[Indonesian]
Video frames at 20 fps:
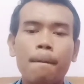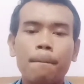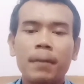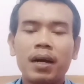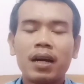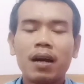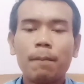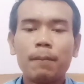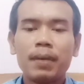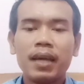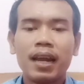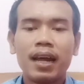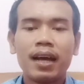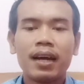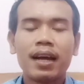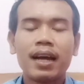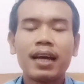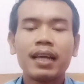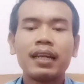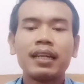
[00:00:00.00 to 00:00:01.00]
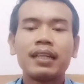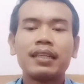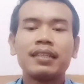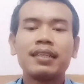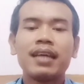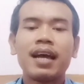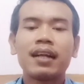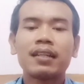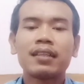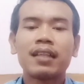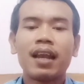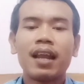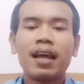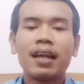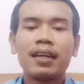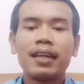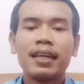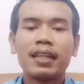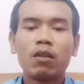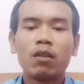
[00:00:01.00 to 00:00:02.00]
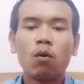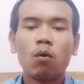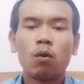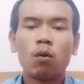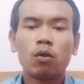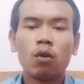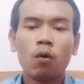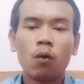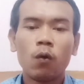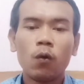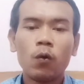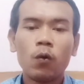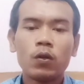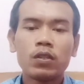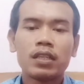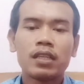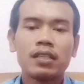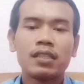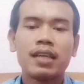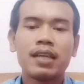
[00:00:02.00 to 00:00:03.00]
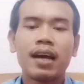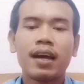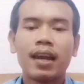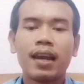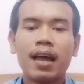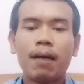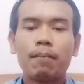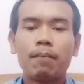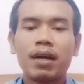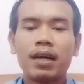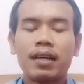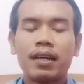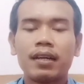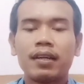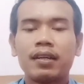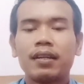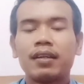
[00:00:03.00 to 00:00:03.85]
menggembirakan yang telah ditunggu-tunggu sejak lama.